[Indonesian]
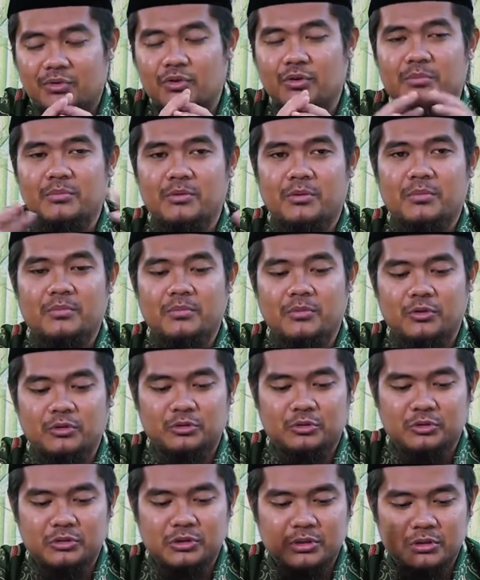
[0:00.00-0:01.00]
umum
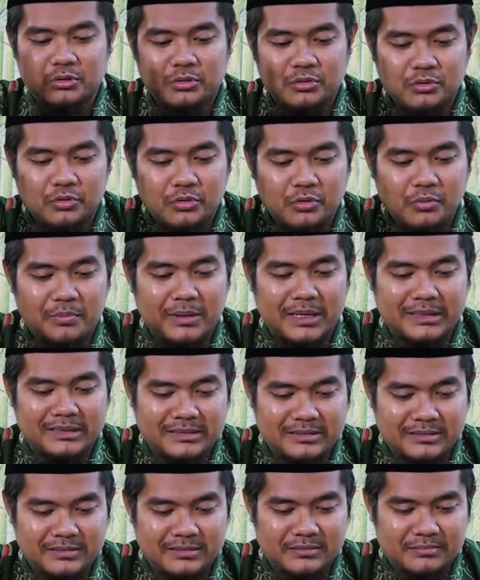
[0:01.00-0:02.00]
untuk seluruh umat.